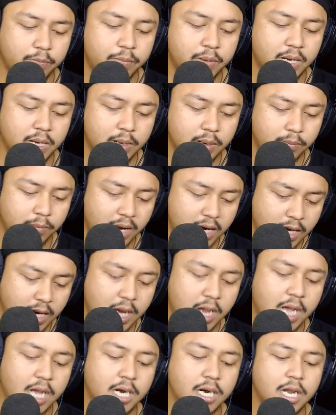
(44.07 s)

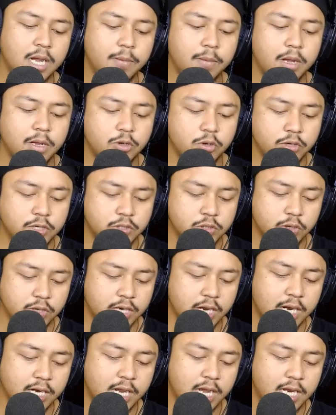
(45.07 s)
Permana, ada Joni
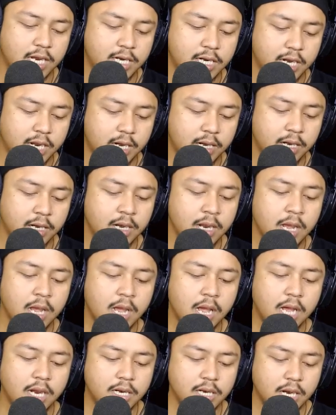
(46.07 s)
Joni, ada Andrian,
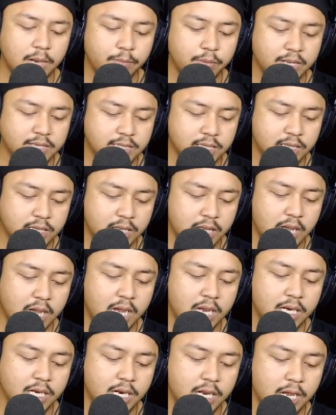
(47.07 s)
Andrian
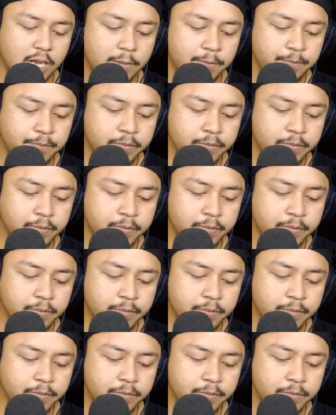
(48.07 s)
Prasetya, ada